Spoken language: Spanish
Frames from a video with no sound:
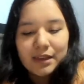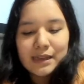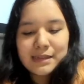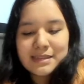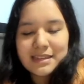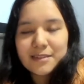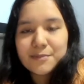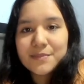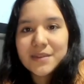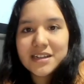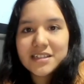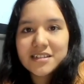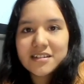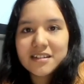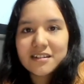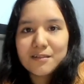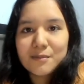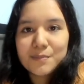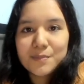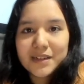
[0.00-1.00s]
Este es merch que
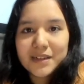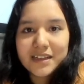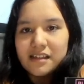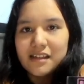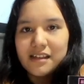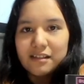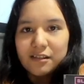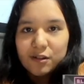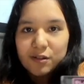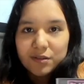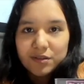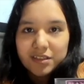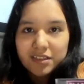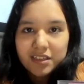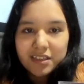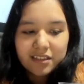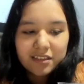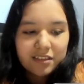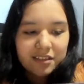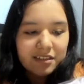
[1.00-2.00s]
compré en los
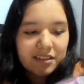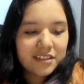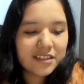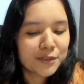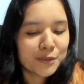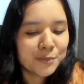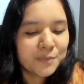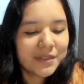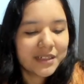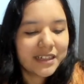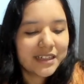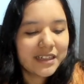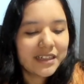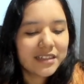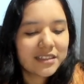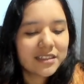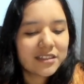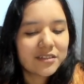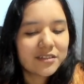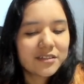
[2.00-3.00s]
conciertos, compré
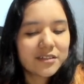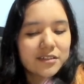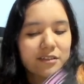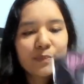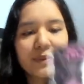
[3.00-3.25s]
estos